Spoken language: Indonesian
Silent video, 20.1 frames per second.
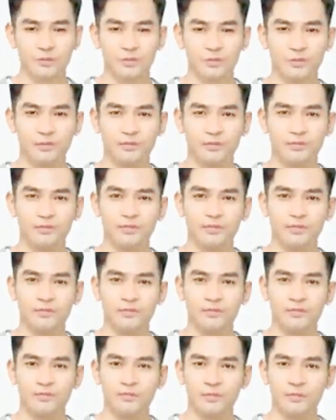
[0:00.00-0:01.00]
Pada
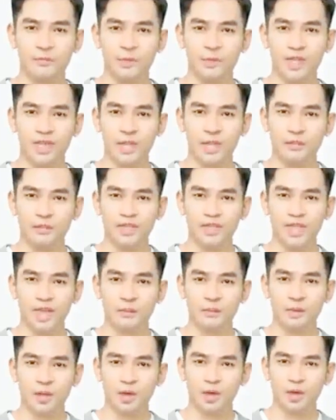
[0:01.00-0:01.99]
saat itu Hattori
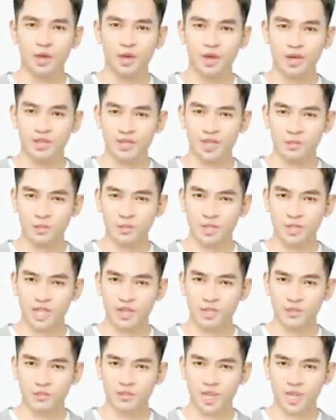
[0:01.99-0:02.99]
Ito, di bawah
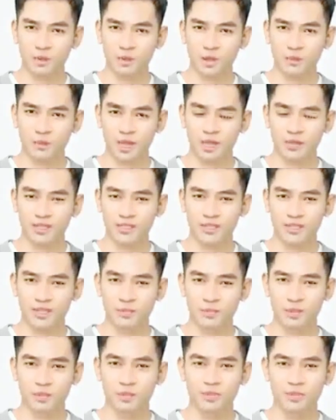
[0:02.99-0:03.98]
kepemimpinan orang
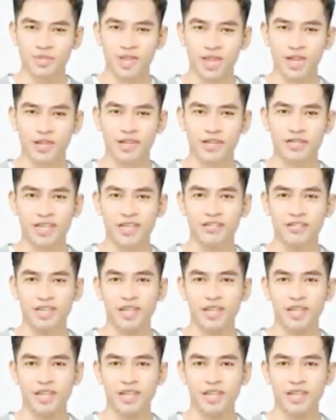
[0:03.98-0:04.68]
tua itu,